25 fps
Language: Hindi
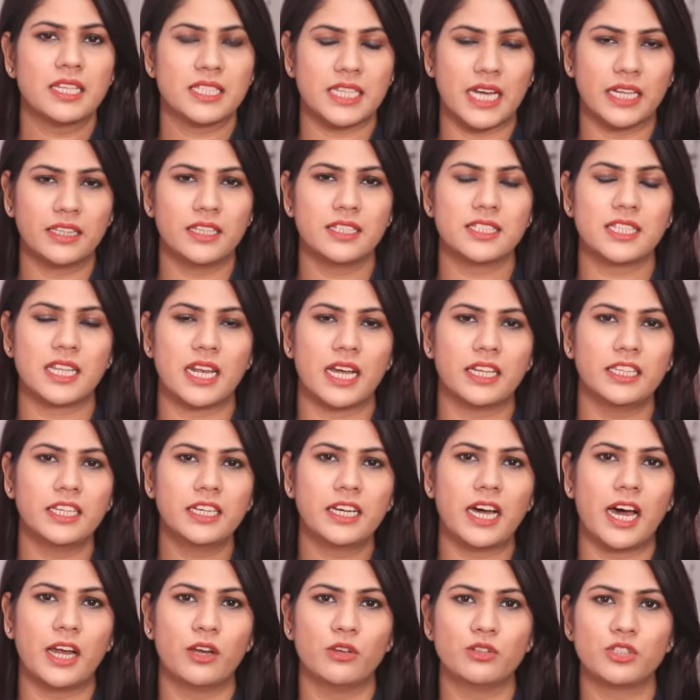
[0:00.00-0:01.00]
साथ ही
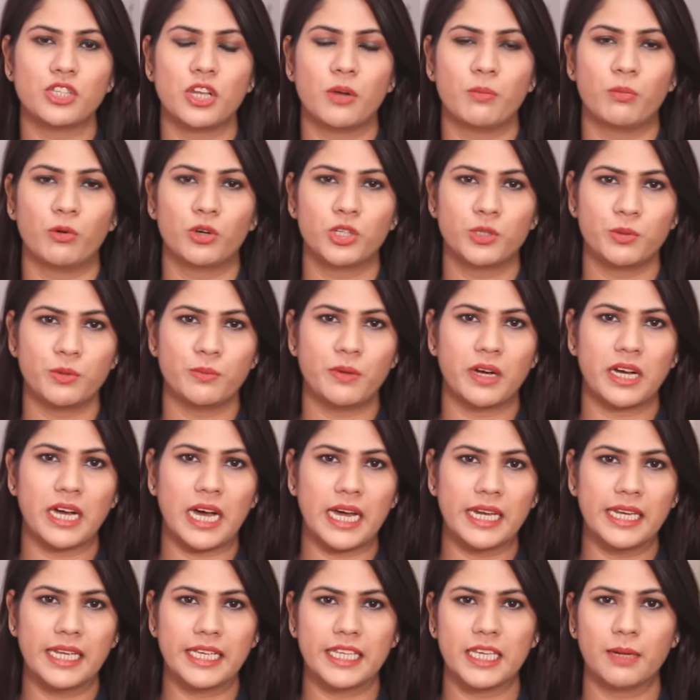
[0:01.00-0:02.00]
जिलाधिकारियों से रिपोर्ट भी
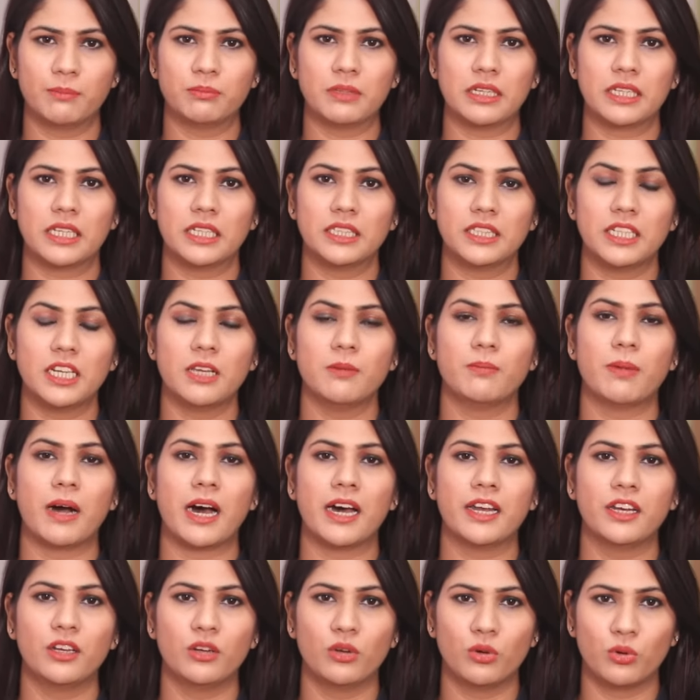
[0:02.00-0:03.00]
मंगा रही है कि अब तक कितने
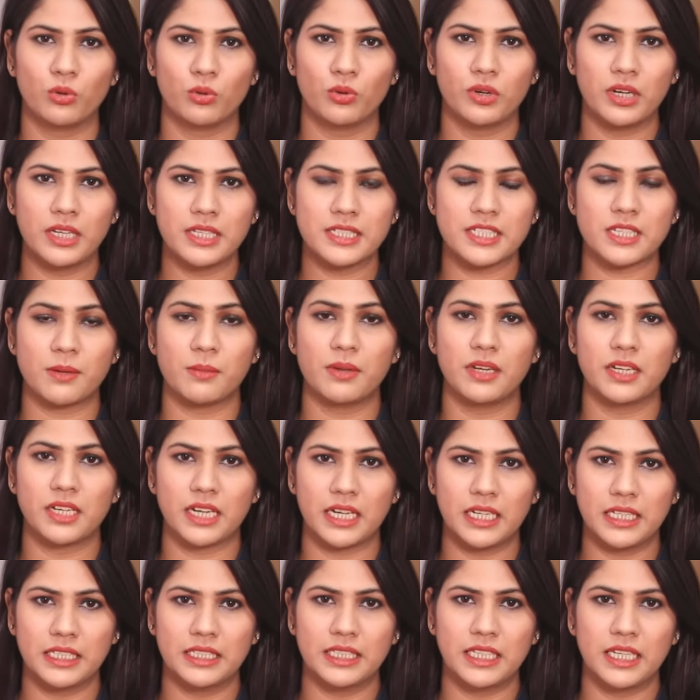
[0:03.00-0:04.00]
बाहरी लोगों ने जमीन
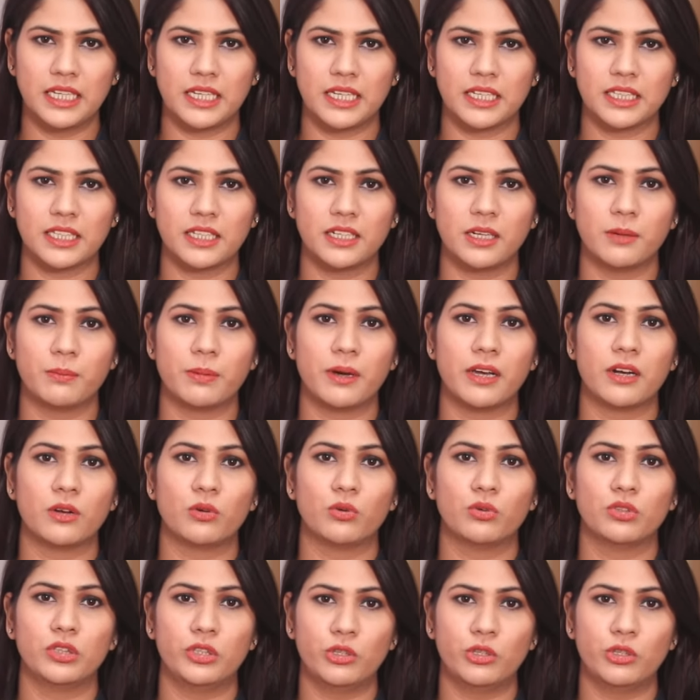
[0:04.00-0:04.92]
खरीदी कितने पर